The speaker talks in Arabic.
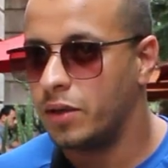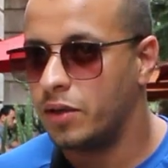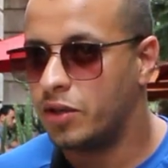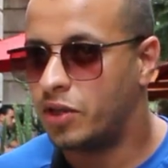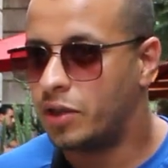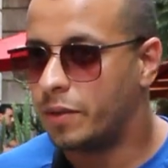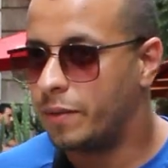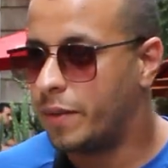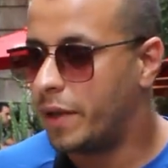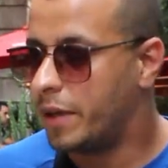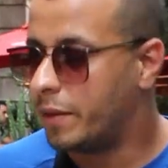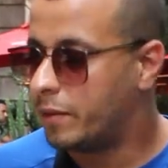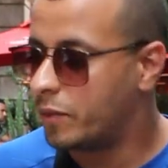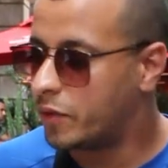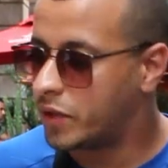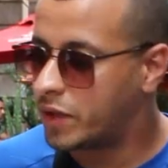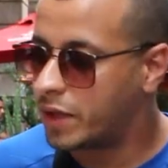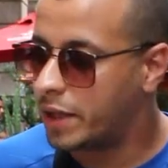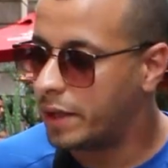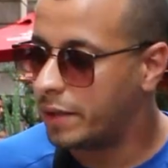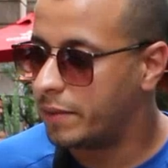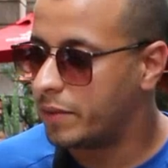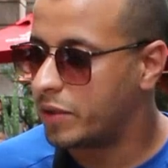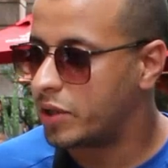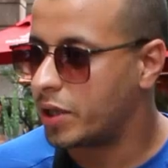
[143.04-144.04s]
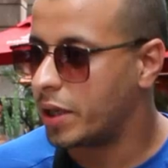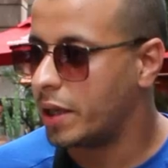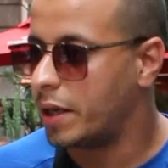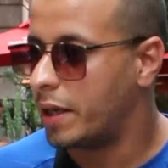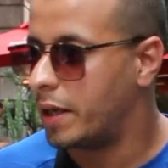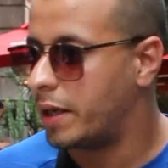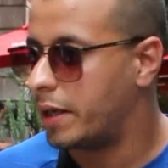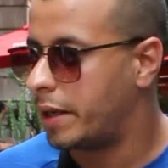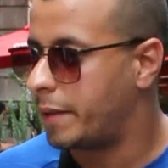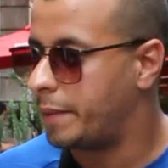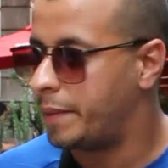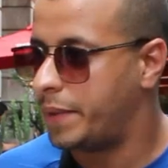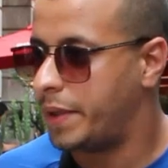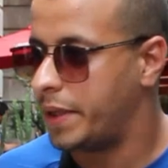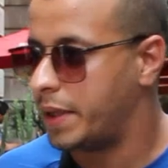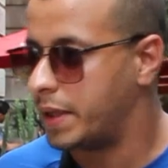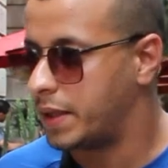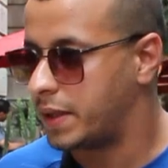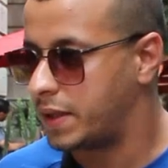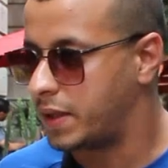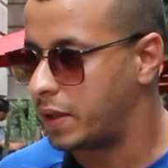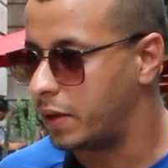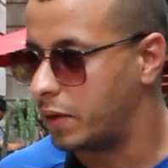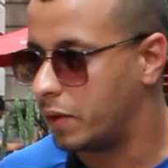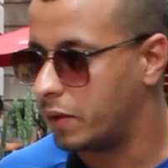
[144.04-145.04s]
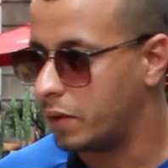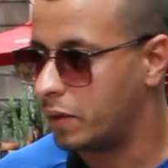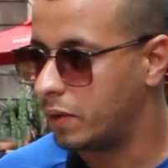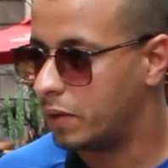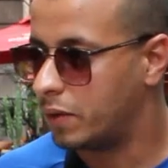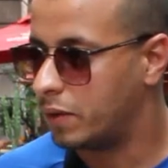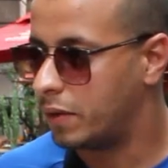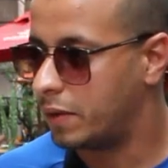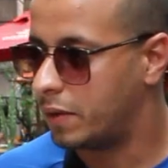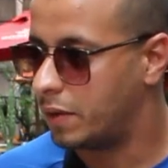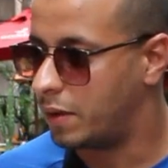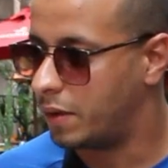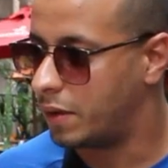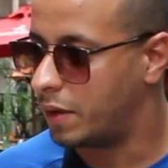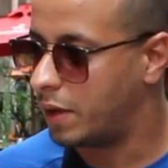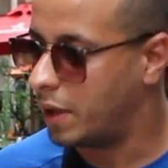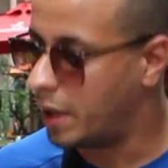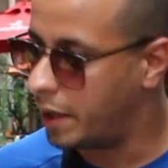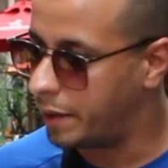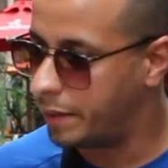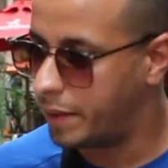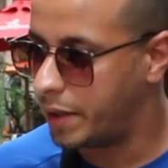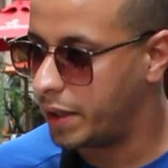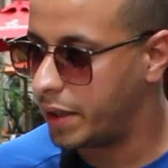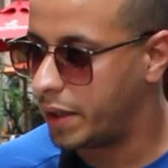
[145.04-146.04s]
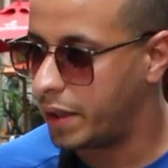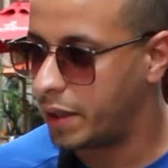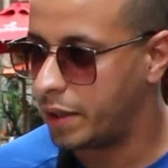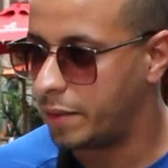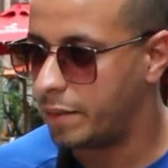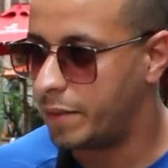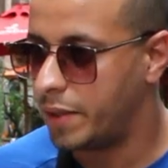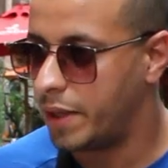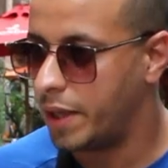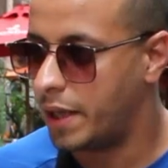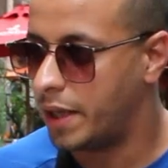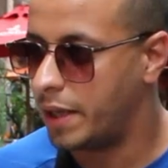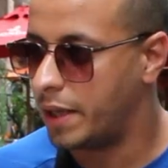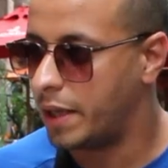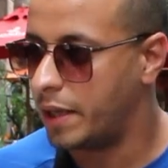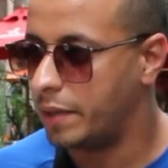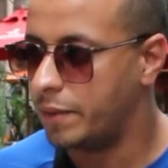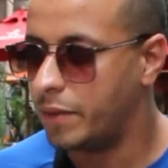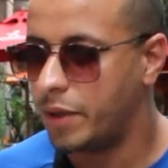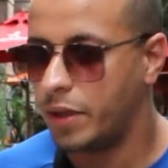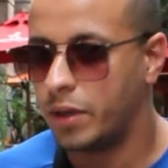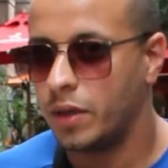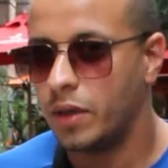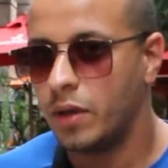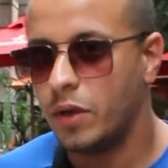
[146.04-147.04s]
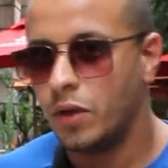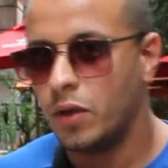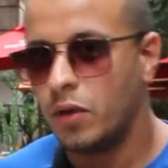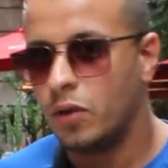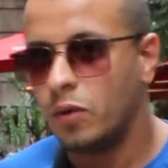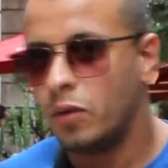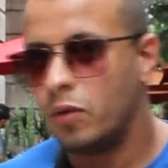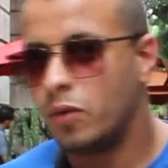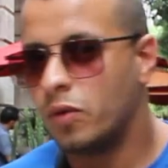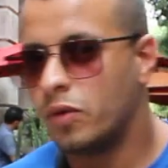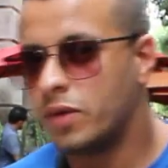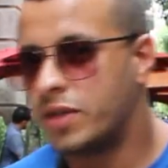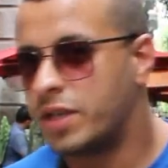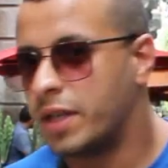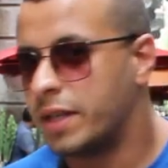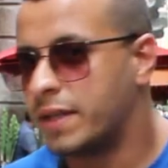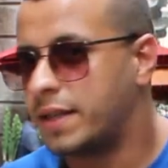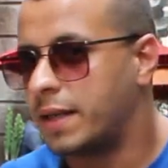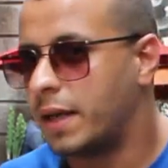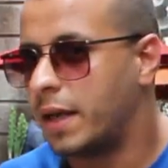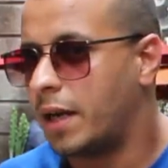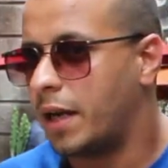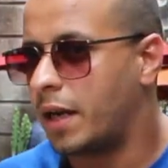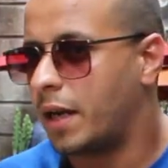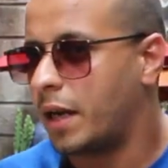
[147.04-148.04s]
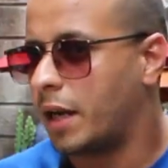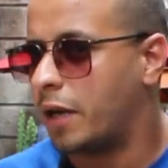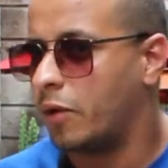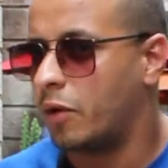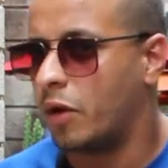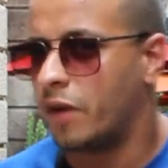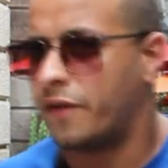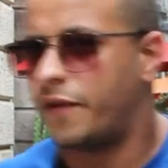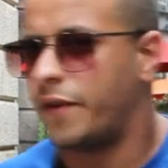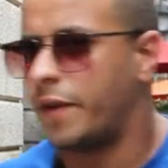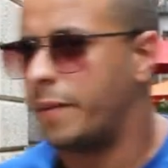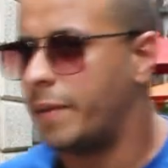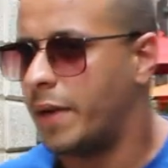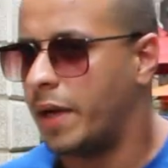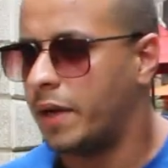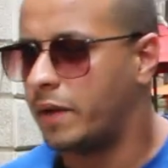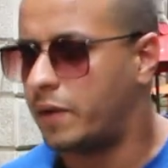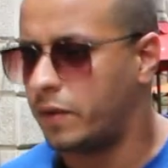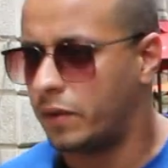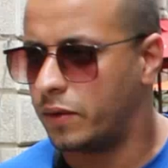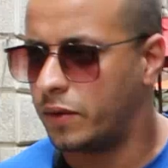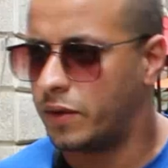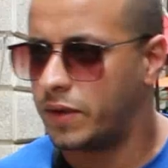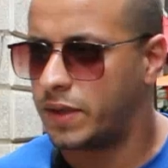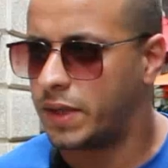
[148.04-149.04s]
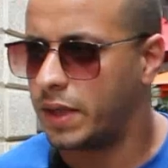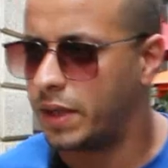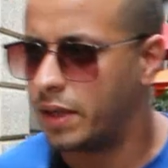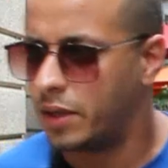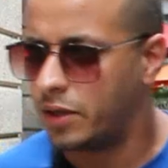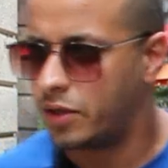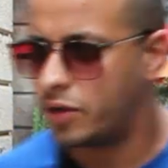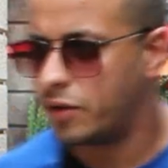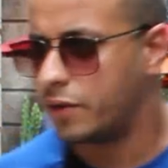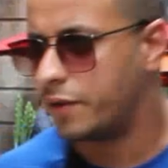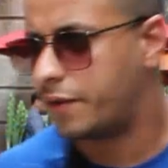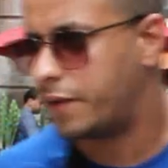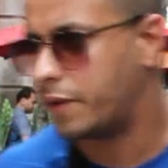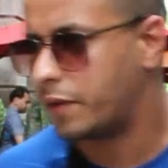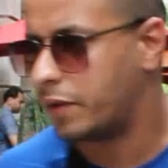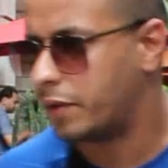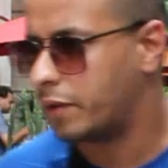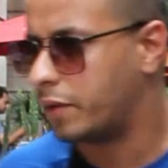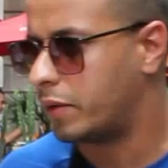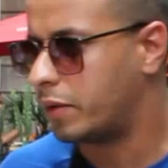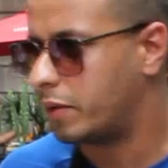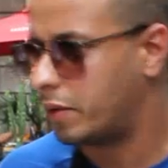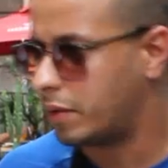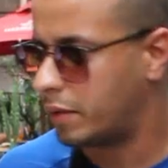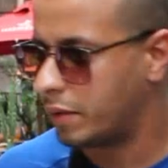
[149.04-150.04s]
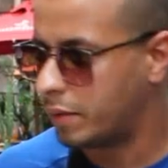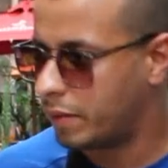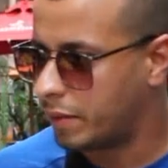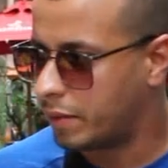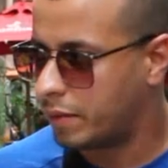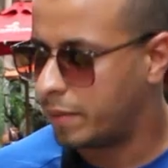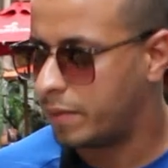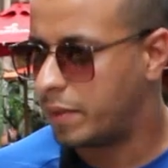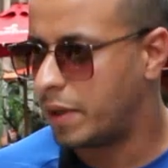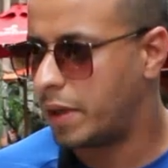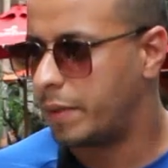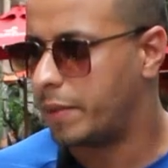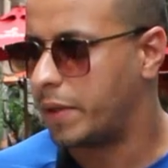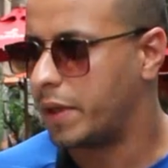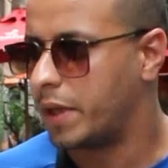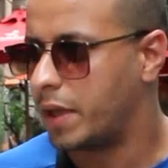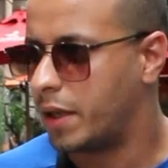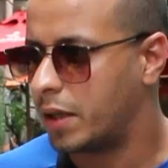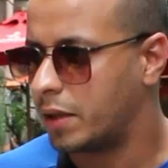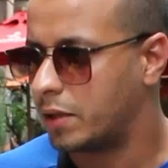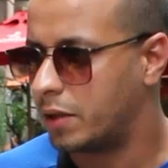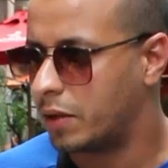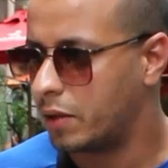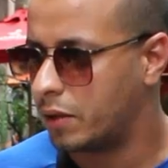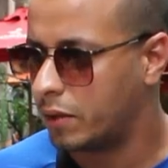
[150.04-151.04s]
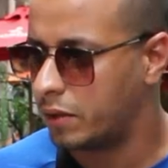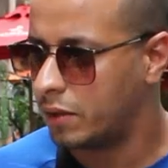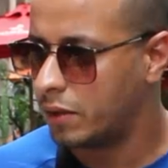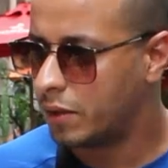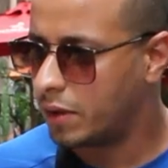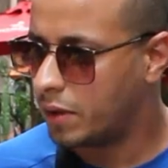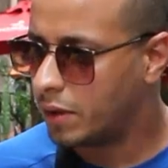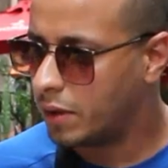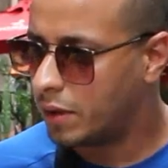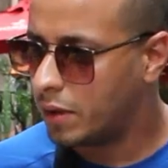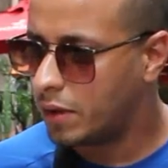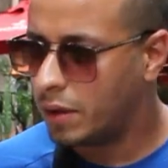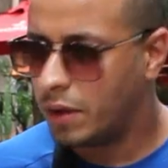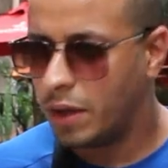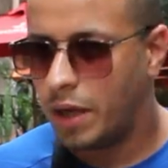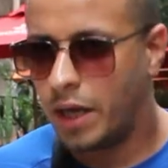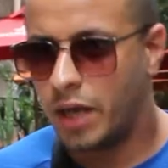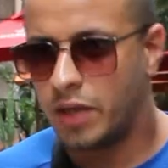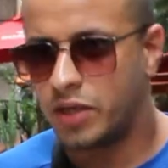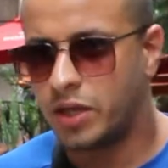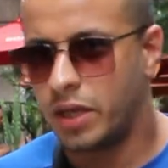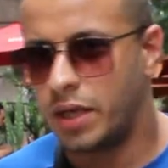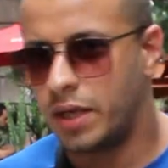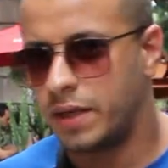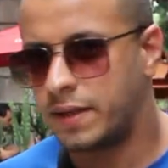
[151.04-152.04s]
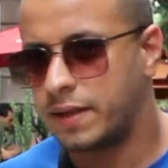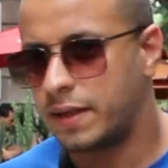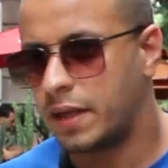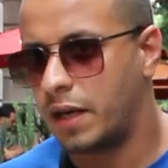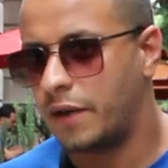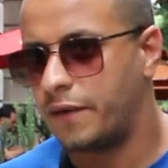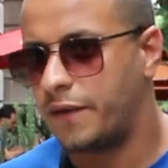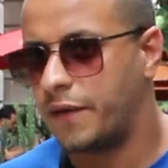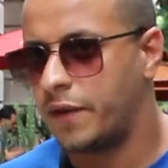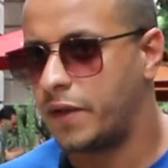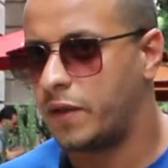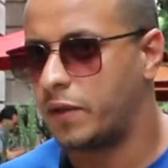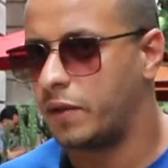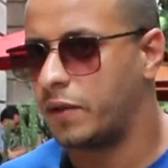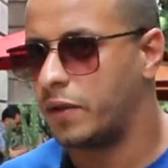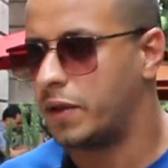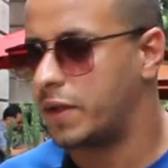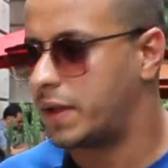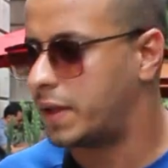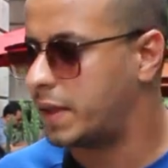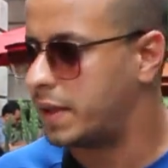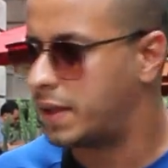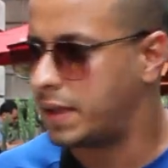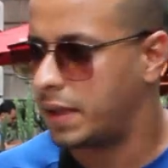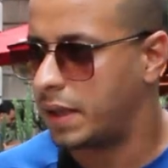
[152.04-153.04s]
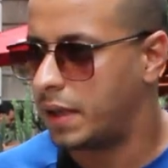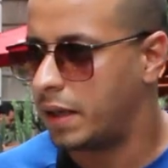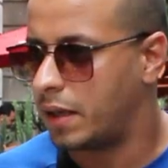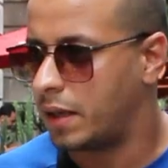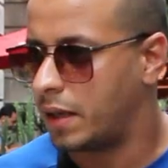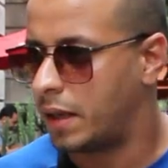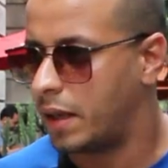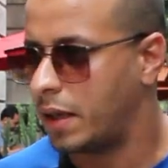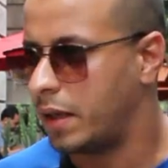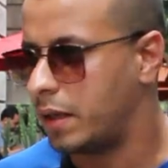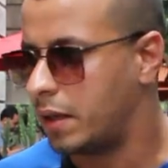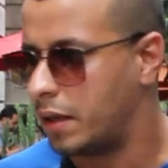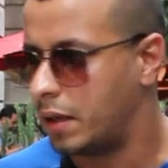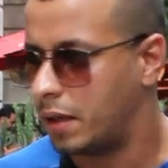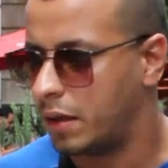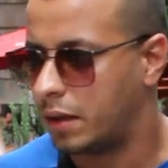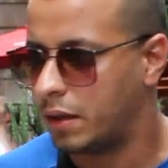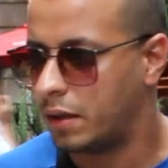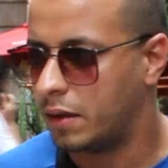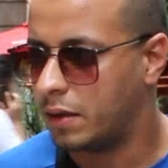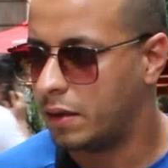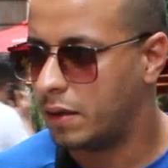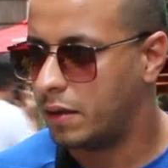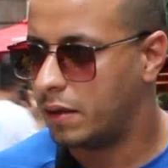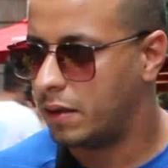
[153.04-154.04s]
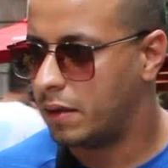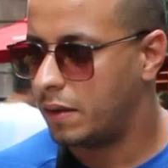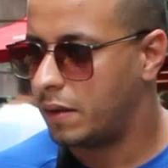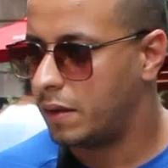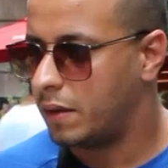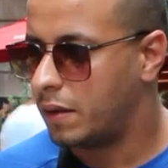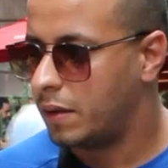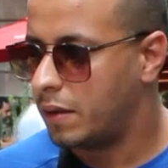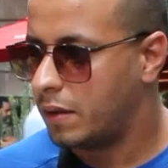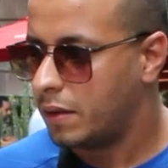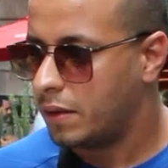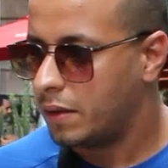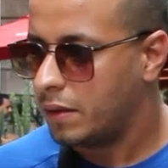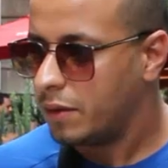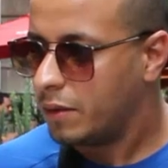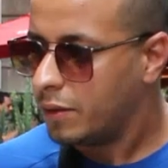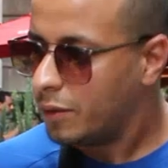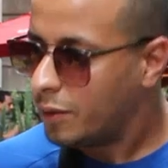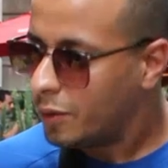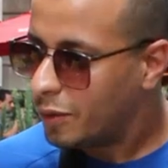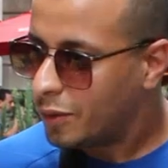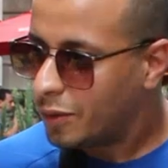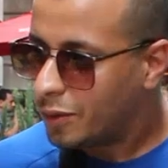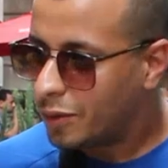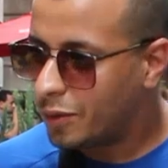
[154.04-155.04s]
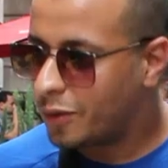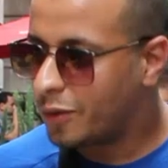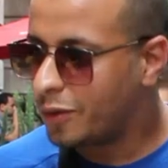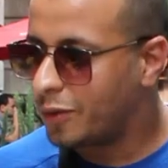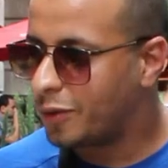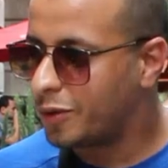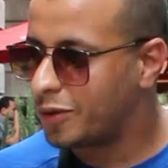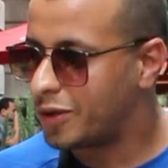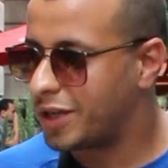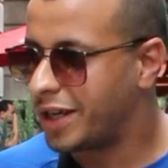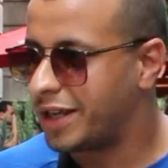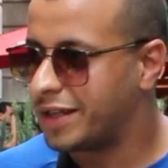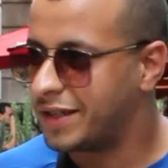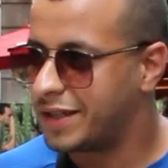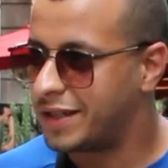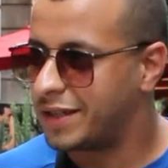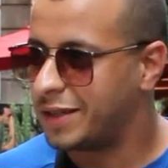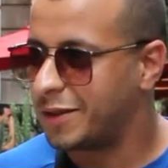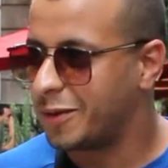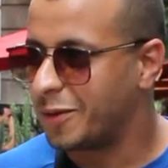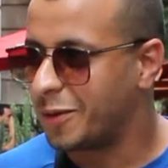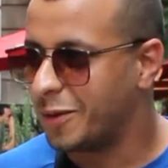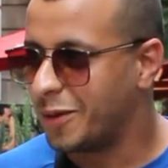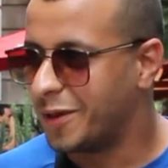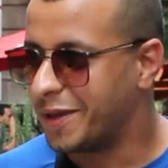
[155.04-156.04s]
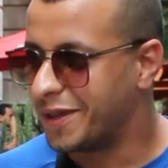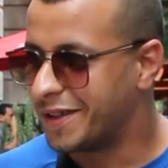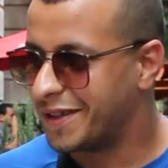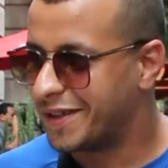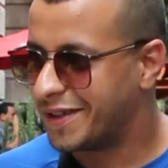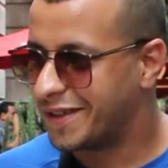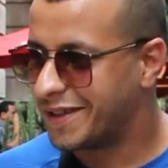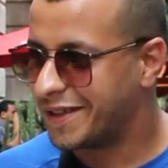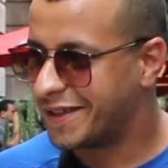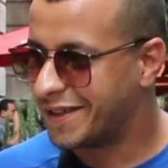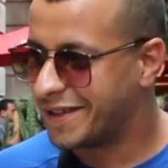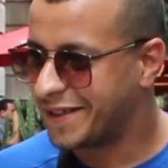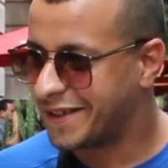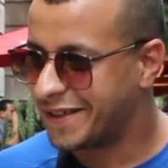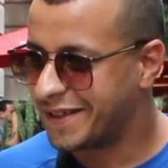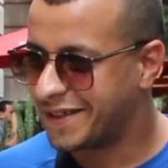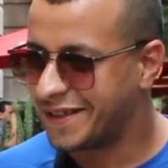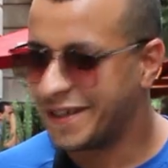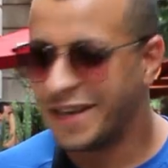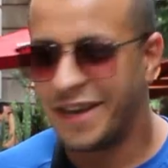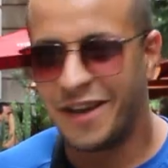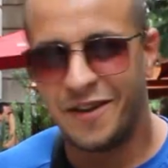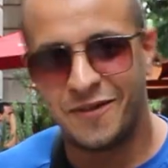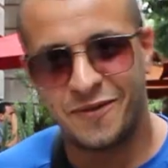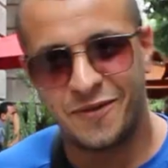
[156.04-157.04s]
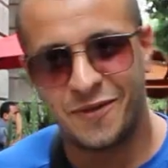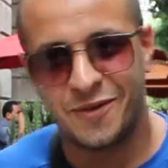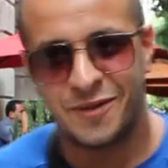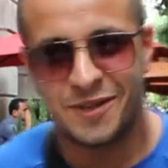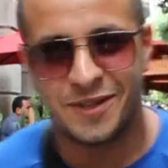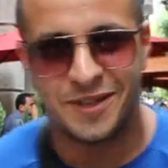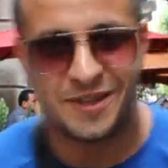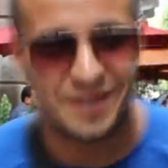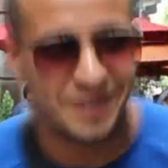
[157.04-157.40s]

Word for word: جميع مسلم ان شاء الله ربي ينصروا امين يا رب العالمين والجزائر راهي واقفه مع تونس انا نشوفوا بلا ما نهضروا الحاجه اللي تصرا في تونس الجزائر راهي هنايا وش غنزيد نقول شكرا عفوا